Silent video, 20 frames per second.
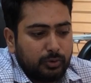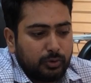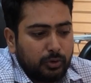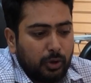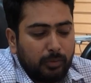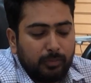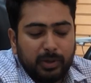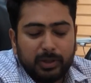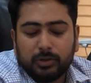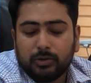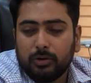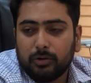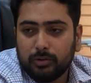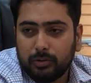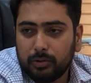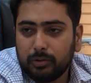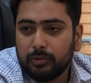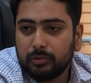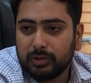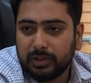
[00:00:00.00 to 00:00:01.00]
সংবাদ
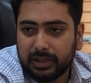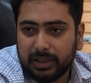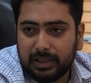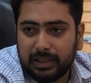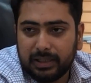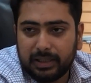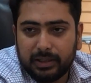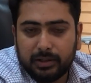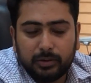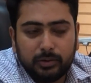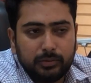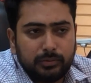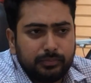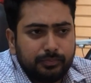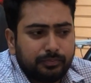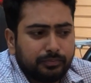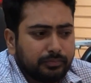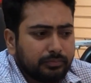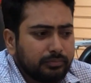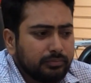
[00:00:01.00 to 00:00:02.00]
সংগ্রহ করতে গেলে কিন্তু
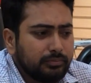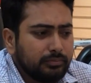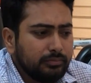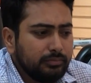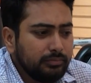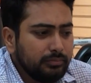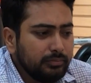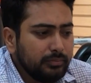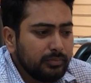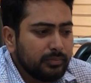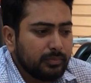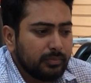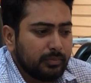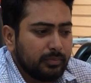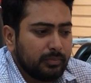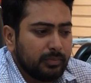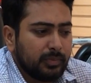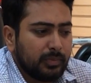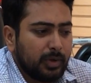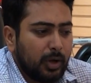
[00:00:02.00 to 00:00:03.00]

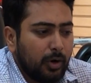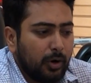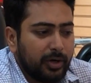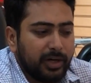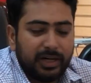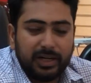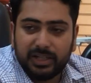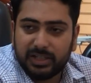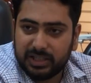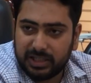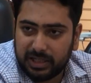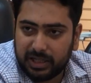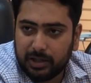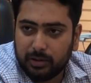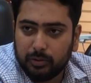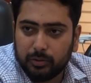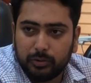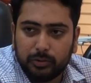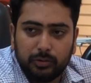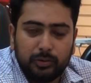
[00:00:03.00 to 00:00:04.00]
হয়রানির শিকার
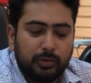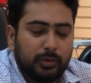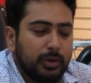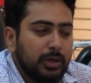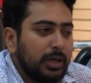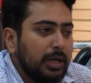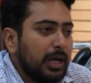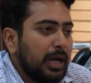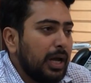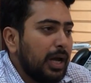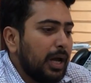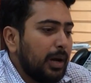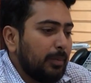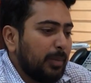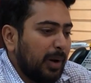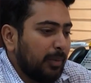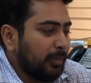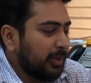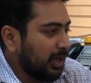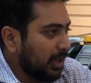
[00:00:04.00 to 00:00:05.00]
হতো
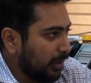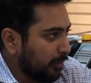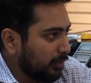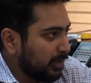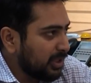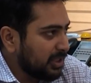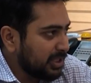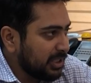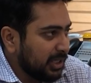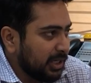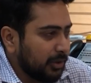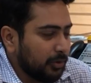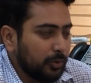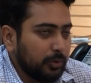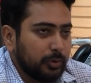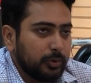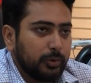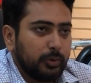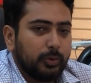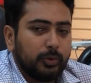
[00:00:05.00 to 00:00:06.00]
মামলা হামলার শিকার
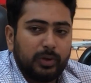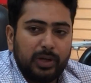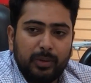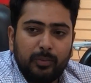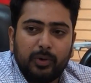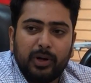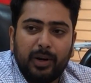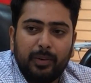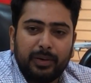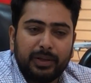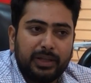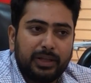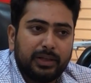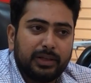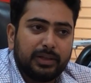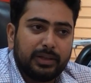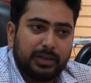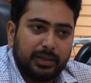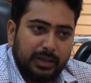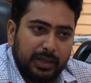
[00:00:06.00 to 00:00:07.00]
হতো এবং আমাদের
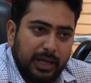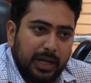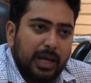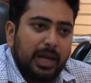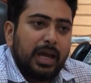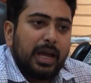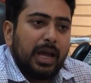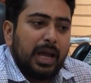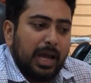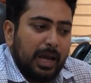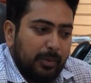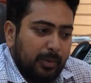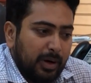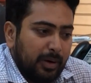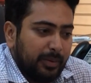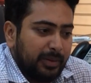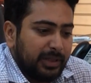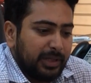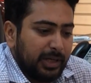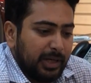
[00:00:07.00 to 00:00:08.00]
এবং
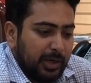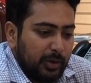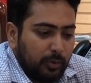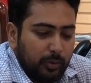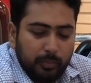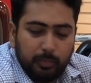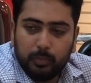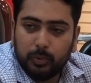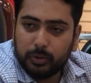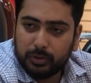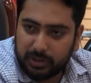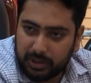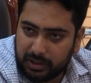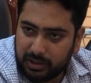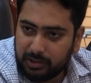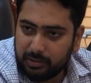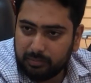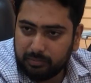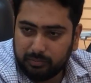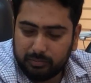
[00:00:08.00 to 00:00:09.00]
আমাদের এই
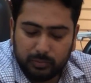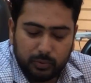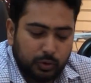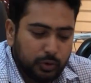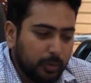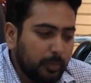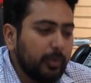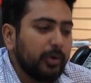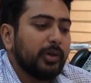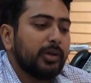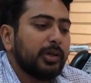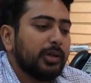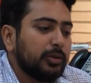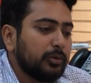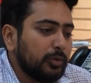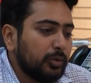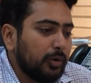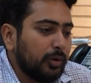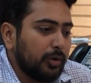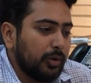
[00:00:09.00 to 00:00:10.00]
অভ্যুত্থানের সময়ে
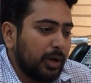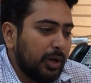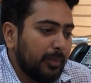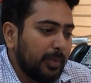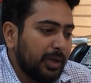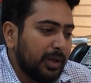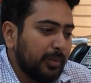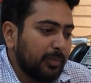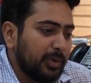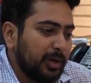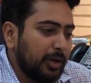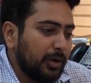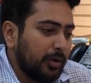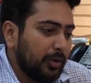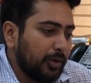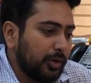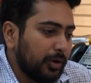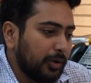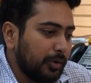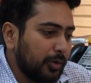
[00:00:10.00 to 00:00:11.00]
কিন্তু আমরা
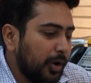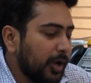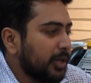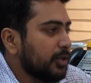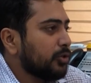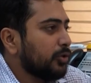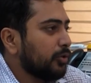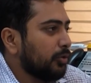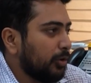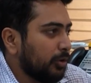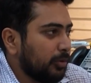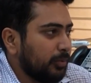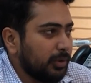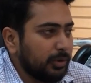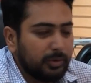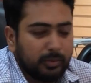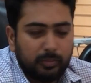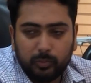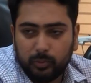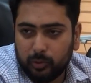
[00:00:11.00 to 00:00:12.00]
কয়েকজন
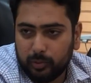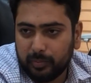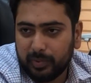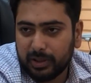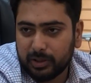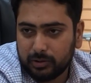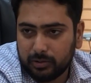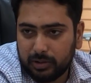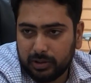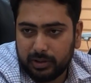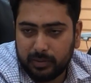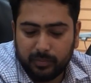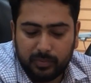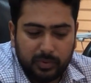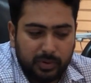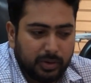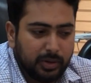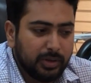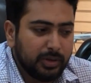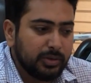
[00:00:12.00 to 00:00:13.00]
গণমাধ্যম কর্মী আসলে
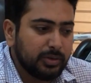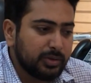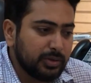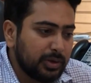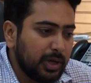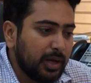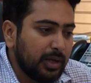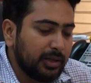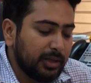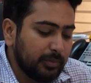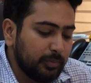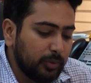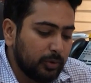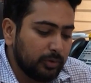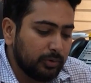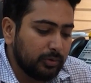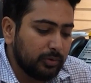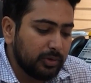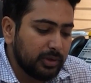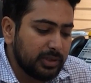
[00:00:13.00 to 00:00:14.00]
শাহাদাত
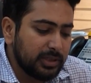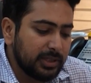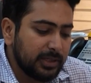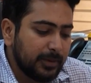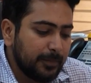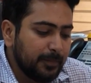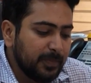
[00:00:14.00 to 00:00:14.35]
বরণ করেছেন